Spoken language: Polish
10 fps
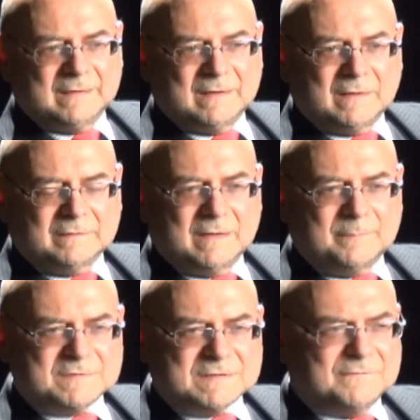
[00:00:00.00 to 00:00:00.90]
Na, na
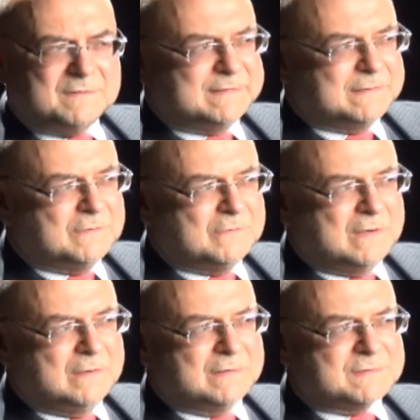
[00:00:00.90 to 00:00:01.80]
podstawie tego
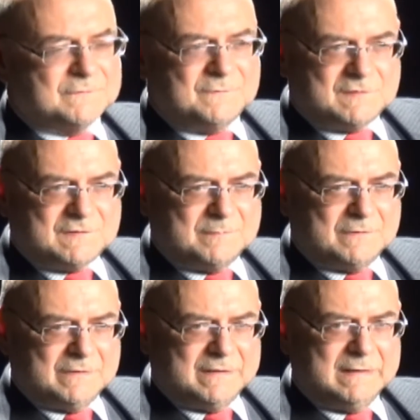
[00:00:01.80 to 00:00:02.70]
Sowieci
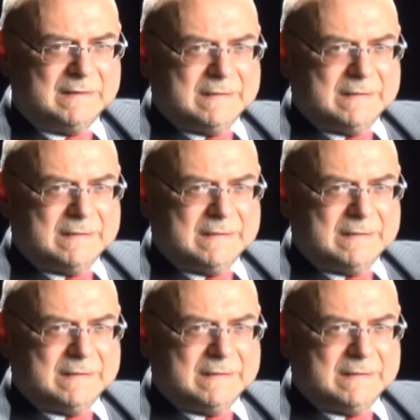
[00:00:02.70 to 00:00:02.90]
mogli